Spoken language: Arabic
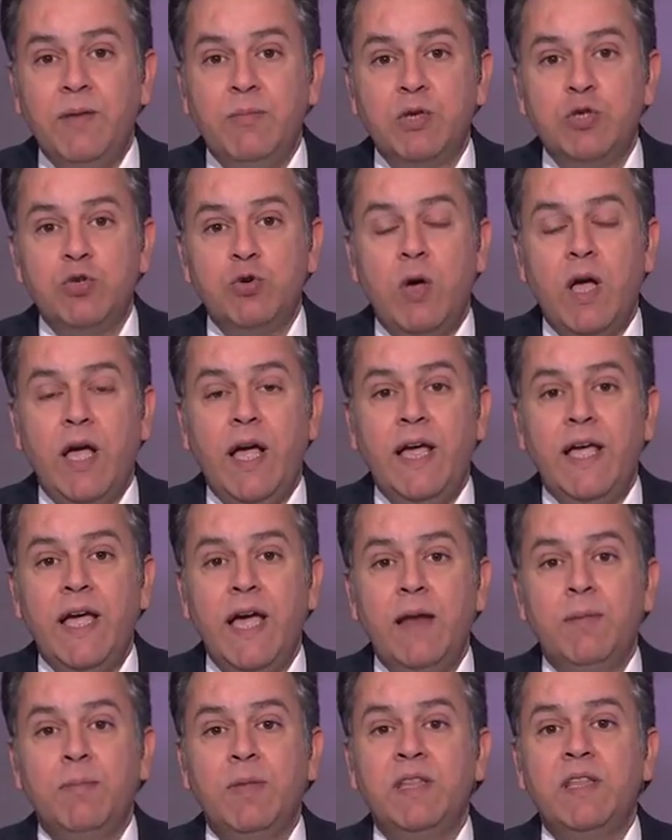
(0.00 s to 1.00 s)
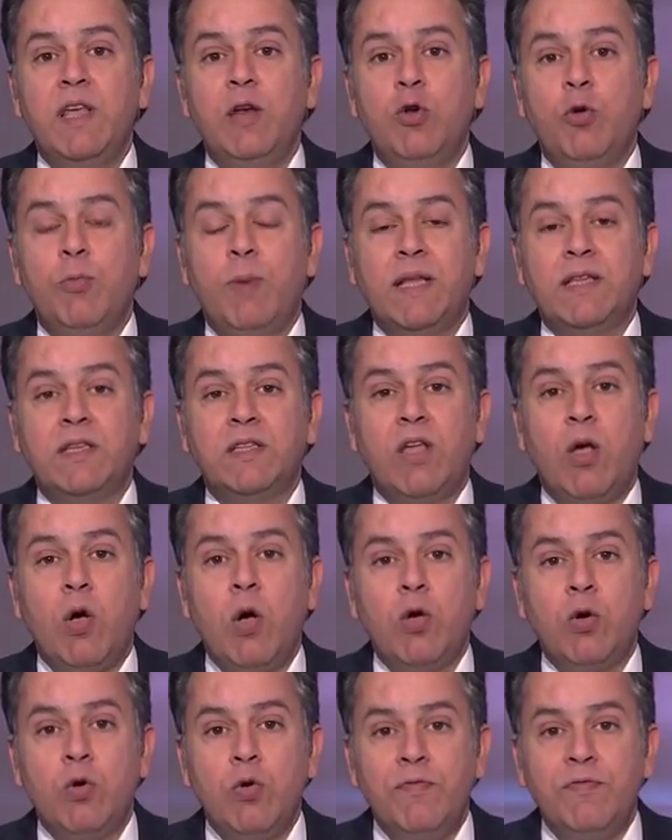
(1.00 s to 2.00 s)
مشروع إحياء البتلو بعد
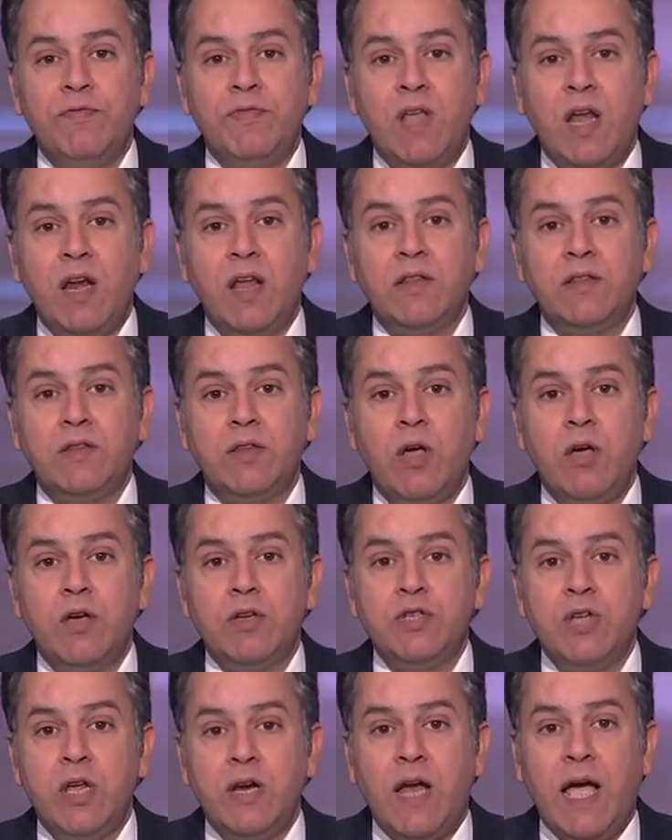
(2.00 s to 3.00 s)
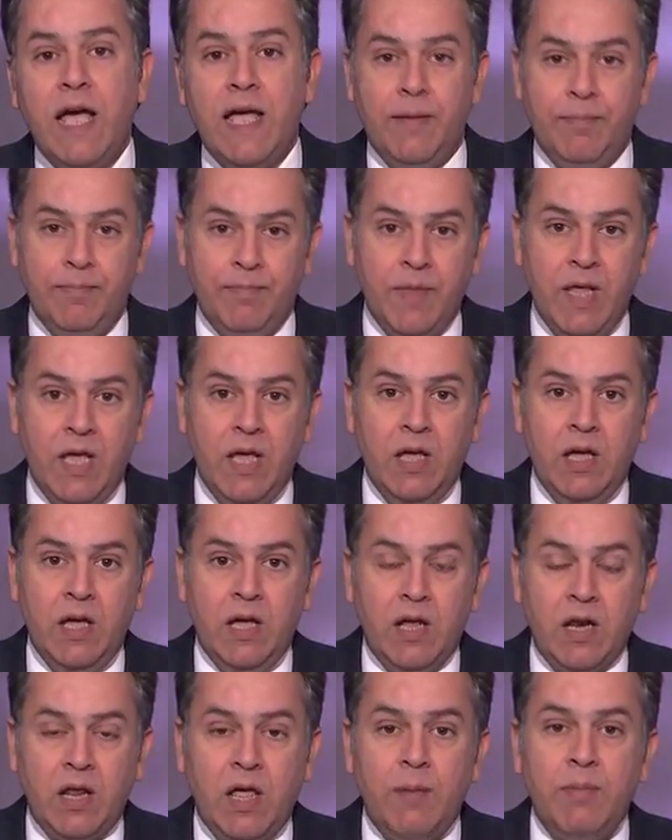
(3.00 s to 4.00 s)
توقف 13 عام
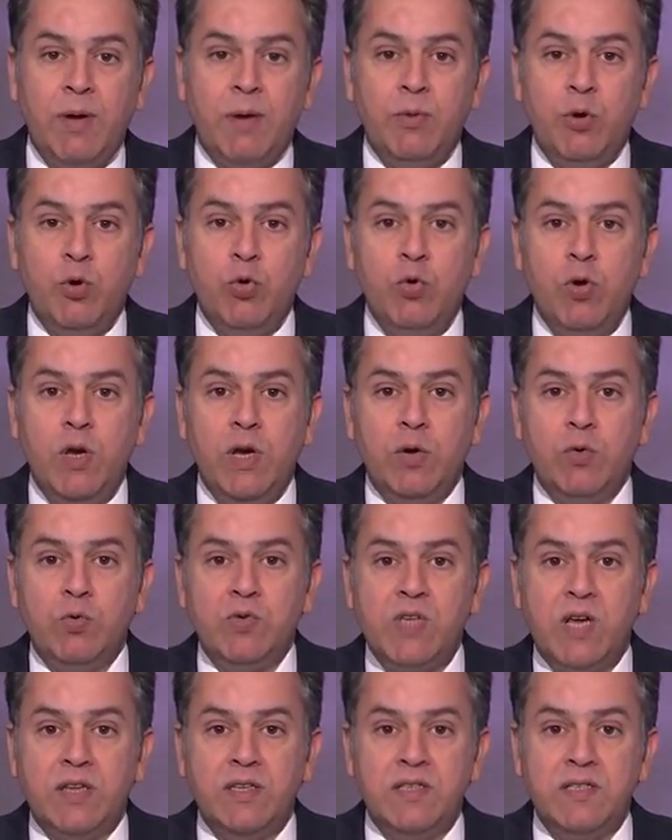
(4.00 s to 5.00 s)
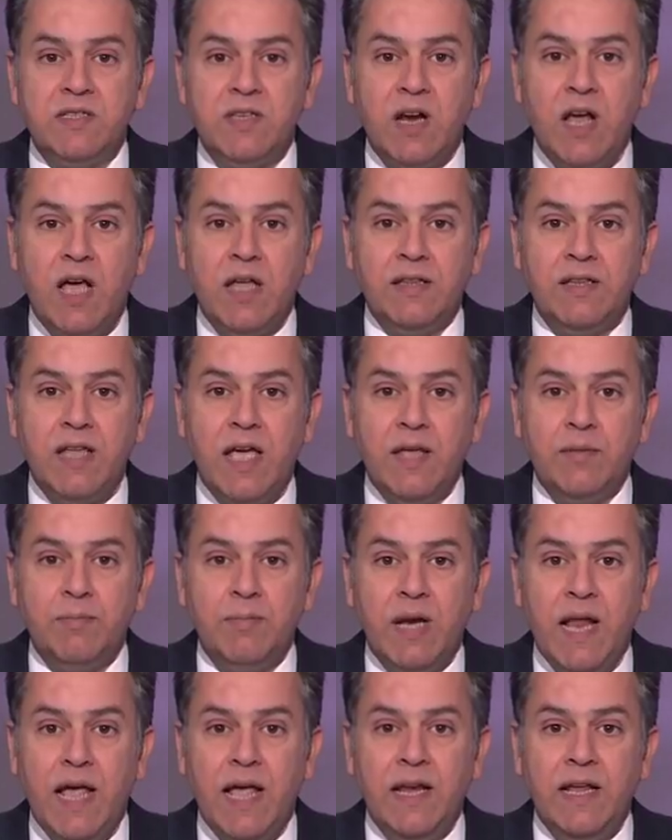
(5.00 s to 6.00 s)
الخبر بيقول أن وزارة الزراعة انتهت
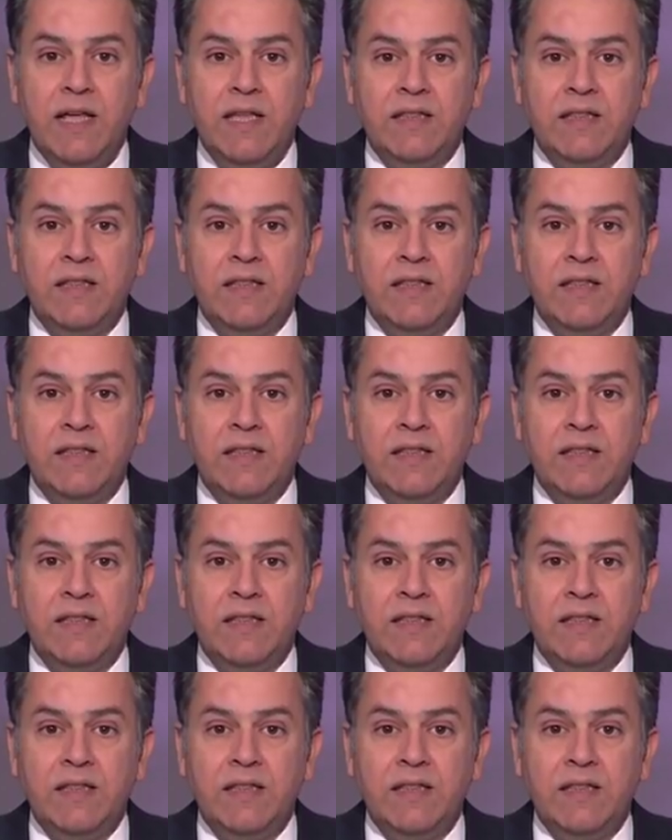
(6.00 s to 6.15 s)
من آلية